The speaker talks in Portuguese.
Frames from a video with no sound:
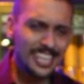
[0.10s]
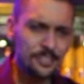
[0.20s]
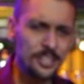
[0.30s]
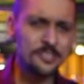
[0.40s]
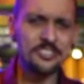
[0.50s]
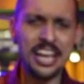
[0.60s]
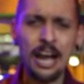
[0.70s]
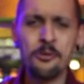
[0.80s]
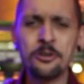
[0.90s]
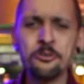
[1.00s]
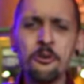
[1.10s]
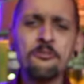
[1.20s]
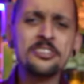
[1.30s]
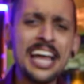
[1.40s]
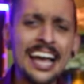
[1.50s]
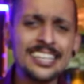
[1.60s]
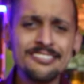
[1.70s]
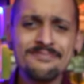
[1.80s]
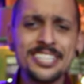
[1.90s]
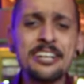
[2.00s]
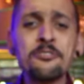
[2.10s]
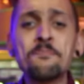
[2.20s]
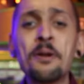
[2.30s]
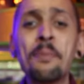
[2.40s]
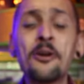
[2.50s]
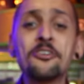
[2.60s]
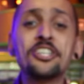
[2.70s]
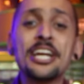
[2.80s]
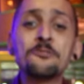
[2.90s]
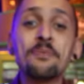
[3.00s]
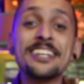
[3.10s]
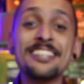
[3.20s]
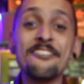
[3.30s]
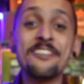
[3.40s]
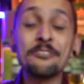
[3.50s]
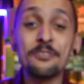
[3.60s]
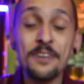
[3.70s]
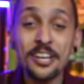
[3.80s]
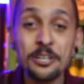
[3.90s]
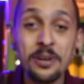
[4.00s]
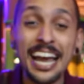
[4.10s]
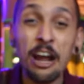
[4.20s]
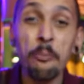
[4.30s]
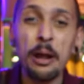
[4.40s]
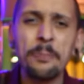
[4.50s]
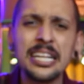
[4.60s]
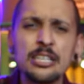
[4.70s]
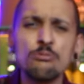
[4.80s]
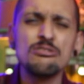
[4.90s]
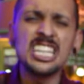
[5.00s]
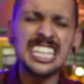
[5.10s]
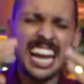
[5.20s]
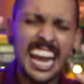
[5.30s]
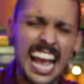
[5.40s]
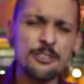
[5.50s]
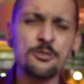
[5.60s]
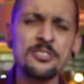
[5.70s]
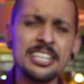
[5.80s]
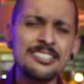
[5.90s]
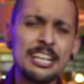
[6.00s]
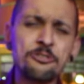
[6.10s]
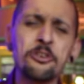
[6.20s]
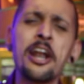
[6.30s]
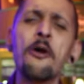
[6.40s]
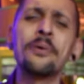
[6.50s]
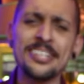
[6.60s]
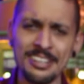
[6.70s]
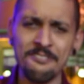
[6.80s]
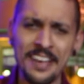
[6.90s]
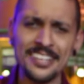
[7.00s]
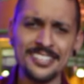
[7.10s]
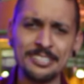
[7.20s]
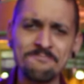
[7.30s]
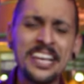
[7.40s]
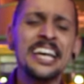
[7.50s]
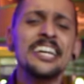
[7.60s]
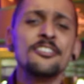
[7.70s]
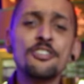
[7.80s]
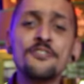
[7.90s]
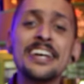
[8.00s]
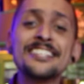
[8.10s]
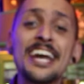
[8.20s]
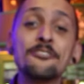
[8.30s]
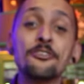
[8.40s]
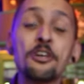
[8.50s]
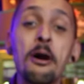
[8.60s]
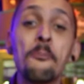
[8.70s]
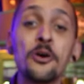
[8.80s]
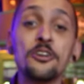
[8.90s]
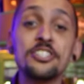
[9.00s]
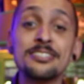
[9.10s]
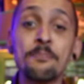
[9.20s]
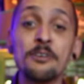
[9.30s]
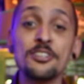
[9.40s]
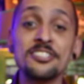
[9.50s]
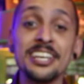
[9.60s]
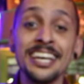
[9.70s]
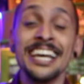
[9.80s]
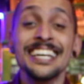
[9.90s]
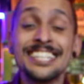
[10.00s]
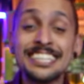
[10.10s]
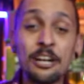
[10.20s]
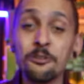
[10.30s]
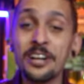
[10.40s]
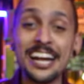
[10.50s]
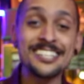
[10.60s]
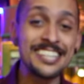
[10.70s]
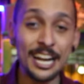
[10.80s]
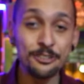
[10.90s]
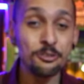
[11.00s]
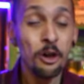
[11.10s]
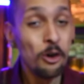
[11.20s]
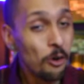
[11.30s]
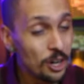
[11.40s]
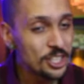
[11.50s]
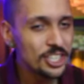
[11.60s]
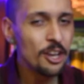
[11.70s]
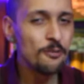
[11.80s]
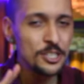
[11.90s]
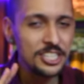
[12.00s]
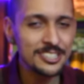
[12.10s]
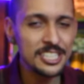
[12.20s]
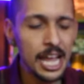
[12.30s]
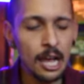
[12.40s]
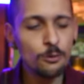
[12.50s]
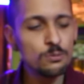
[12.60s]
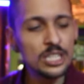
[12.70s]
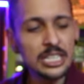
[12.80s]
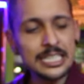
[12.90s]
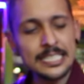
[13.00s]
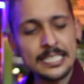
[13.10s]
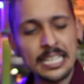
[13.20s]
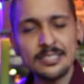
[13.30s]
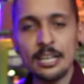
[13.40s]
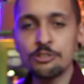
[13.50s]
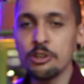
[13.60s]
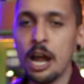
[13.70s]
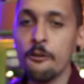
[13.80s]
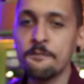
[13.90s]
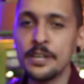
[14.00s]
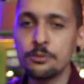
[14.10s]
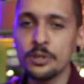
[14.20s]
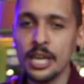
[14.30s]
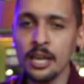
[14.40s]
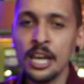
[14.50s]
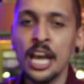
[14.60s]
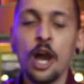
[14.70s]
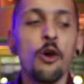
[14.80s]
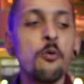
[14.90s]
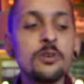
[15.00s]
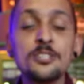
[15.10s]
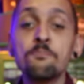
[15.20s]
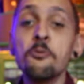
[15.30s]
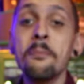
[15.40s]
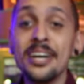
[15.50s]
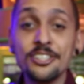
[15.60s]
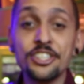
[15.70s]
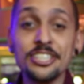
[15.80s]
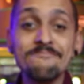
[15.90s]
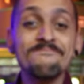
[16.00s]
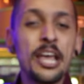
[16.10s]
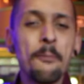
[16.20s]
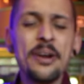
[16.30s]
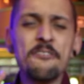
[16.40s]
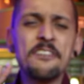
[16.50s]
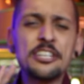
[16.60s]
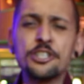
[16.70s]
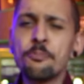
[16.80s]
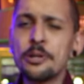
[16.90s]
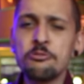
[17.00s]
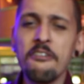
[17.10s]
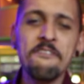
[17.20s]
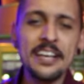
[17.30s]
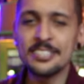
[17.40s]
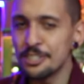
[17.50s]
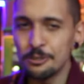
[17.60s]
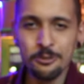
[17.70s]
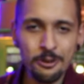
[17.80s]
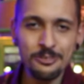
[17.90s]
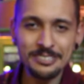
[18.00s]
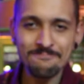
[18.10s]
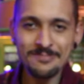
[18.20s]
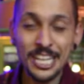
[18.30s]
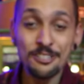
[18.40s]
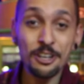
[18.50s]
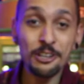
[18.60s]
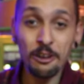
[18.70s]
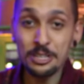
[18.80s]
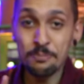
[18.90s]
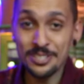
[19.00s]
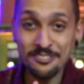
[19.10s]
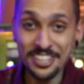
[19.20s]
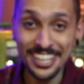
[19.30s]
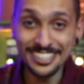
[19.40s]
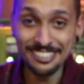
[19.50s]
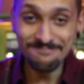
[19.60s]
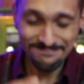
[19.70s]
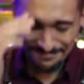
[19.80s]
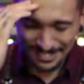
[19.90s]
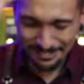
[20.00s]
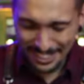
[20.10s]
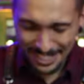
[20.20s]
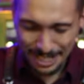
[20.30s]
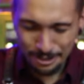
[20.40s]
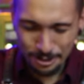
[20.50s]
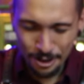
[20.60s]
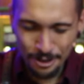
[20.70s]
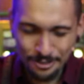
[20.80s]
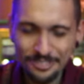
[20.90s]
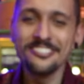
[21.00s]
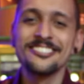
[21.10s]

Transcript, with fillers: deixa eu adivinhar, o ano novo tá aí, você não se preparou direito para esse evento e veio aqui no canal para aprender um drincaço sensacional para essa festa? Se eu tiver certo, eu tenho uma boa notícia para você, você tá no lugar certo. Hoje eu vou te ensinar um drink sensacional feito o quê? Com espumante. Perfeitinho para sua festa de ano novo, hein? Só que logo depois da vinheta. Feliz ano novo!